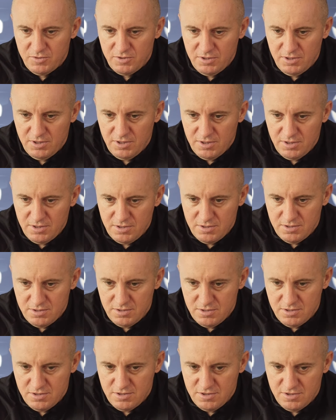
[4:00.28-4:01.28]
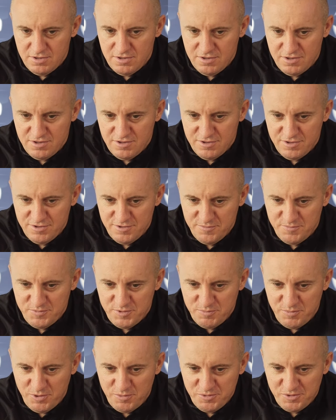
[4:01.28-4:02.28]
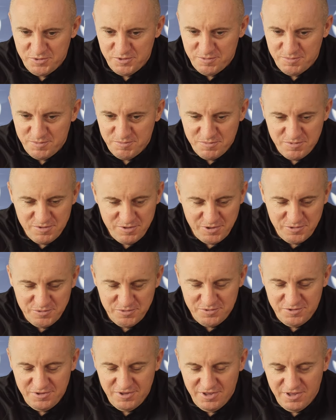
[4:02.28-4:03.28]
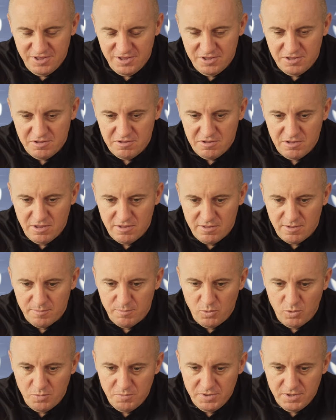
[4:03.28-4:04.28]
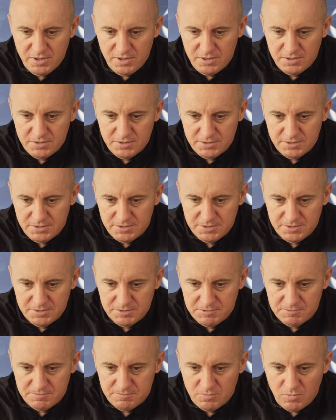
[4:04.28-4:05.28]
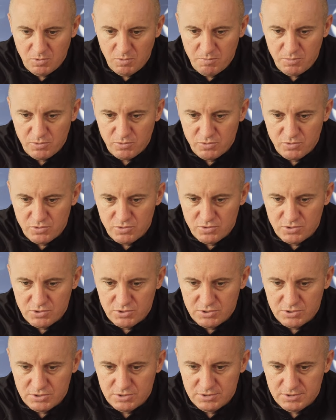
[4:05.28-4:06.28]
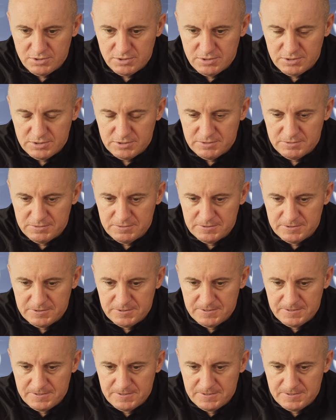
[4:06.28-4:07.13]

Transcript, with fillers: się e, przypomnieć, żebym czegoś nie, nie, nie zapomniał, e, oprócz e,